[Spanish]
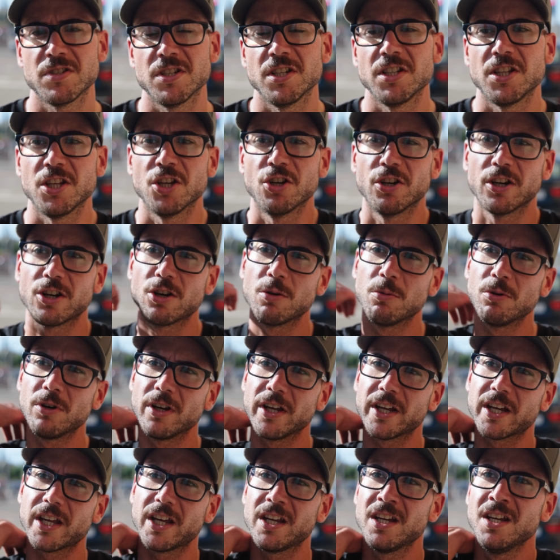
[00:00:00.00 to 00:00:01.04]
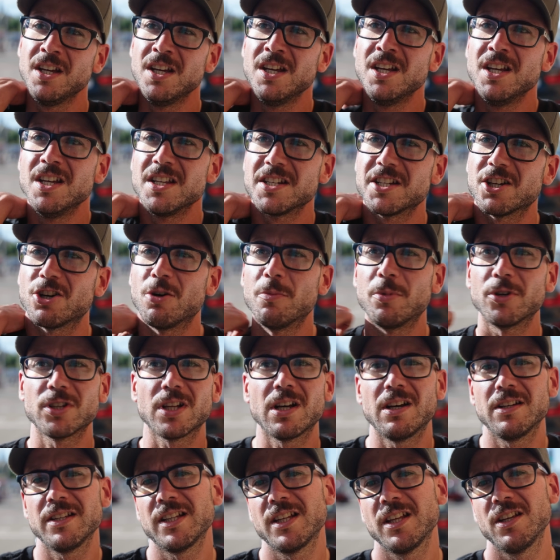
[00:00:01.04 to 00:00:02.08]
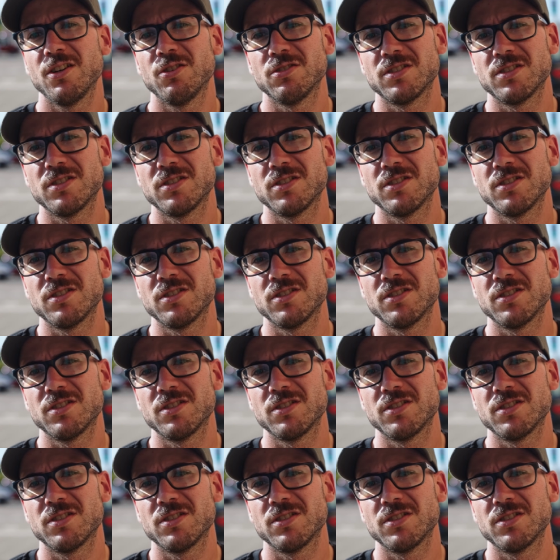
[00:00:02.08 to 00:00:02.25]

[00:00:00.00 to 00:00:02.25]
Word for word: Sí, tío, es como. Es que se comporta, ya te digo,